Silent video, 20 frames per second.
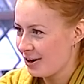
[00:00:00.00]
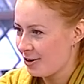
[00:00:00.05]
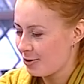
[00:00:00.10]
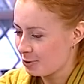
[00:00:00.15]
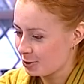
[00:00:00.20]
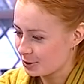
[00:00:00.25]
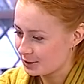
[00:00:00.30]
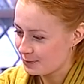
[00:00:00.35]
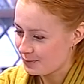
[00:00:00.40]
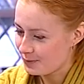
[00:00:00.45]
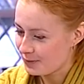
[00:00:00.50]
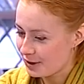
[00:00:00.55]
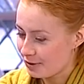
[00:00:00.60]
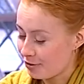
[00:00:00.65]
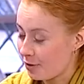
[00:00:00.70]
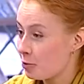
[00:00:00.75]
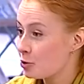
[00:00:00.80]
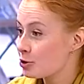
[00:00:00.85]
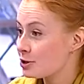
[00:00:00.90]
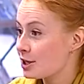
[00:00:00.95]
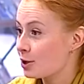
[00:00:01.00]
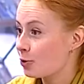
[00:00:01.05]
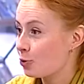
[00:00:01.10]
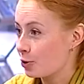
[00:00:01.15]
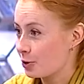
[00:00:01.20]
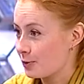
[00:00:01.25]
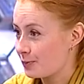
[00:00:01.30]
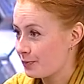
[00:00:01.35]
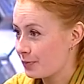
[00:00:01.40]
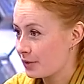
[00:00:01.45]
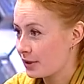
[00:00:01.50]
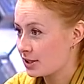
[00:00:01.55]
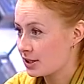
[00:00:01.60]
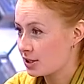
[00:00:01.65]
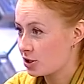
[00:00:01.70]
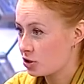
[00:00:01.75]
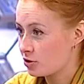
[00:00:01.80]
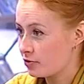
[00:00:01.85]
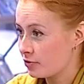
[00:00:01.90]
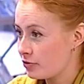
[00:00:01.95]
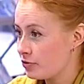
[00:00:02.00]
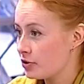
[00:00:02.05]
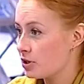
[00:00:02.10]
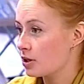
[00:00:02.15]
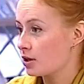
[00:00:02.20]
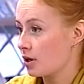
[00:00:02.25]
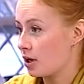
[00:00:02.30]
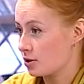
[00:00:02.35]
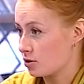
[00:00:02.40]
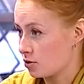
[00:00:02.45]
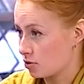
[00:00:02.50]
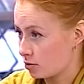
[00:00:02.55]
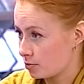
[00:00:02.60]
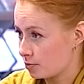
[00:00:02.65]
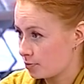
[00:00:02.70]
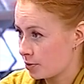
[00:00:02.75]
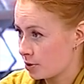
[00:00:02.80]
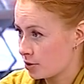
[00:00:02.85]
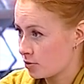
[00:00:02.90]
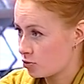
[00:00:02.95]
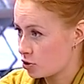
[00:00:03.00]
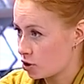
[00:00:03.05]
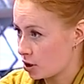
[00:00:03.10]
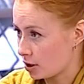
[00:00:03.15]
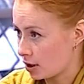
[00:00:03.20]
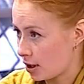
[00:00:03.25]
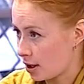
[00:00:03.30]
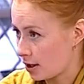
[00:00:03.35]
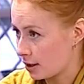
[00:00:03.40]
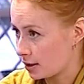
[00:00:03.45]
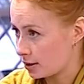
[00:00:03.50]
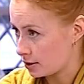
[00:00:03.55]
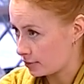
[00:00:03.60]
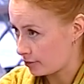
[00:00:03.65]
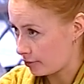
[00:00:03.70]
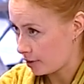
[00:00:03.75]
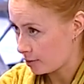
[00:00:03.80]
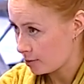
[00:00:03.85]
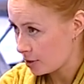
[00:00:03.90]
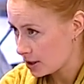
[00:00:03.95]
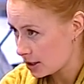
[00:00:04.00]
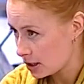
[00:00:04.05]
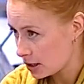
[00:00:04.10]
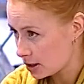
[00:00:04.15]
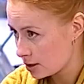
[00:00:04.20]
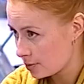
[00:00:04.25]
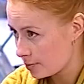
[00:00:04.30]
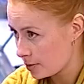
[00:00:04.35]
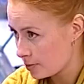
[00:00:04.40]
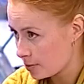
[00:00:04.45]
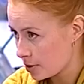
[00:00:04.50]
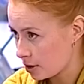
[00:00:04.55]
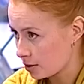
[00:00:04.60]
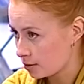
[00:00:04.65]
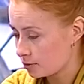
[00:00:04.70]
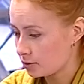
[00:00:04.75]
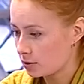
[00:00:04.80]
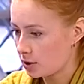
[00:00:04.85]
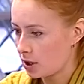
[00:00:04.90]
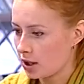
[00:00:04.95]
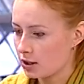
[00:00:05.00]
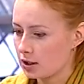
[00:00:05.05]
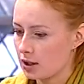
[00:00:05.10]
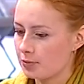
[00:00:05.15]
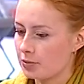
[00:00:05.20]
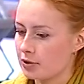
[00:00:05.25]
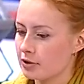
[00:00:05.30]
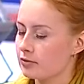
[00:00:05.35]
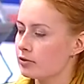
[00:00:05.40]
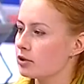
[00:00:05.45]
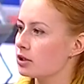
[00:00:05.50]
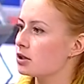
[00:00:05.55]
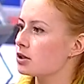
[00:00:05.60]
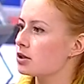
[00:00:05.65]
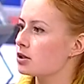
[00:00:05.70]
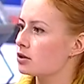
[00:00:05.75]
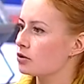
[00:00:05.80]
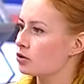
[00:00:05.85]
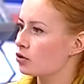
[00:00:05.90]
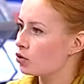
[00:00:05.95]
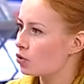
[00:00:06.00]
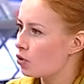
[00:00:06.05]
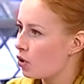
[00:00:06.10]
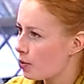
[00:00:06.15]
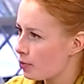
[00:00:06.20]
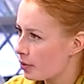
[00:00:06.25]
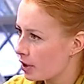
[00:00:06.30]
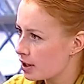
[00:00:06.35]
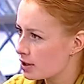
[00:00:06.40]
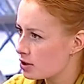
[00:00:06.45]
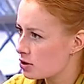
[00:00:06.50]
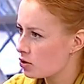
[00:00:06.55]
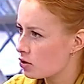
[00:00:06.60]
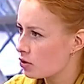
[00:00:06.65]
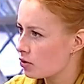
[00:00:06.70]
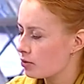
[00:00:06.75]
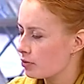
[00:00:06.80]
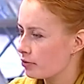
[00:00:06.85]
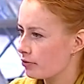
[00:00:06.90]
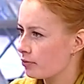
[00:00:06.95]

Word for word: Вот, вопрос такой. Значит, в эфире радио прозвучала какая-то информация, например, она появилась на другом радио.